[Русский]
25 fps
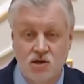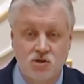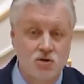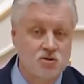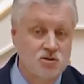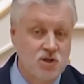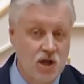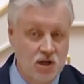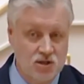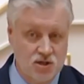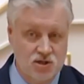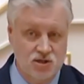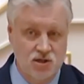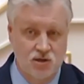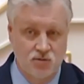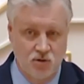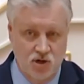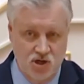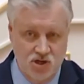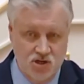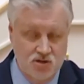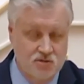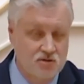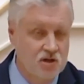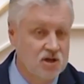результаты
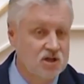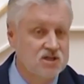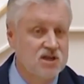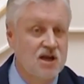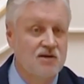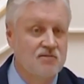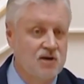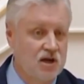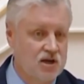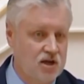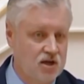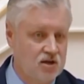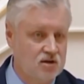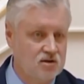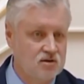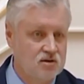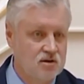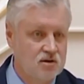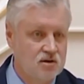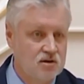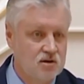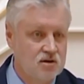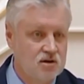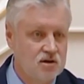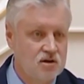сегодняшнего голосования
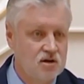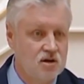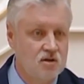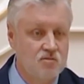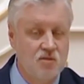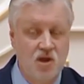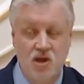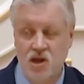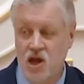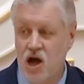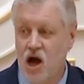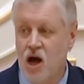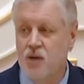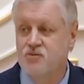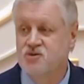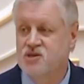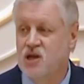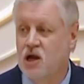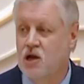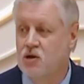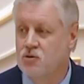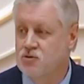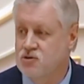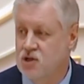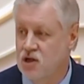меня
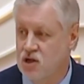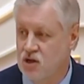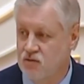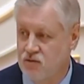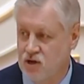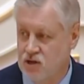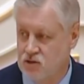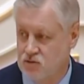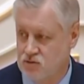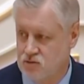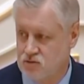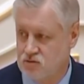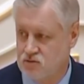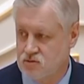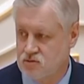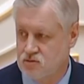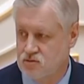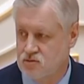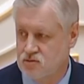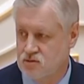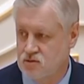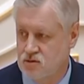абсолютно не волнуют.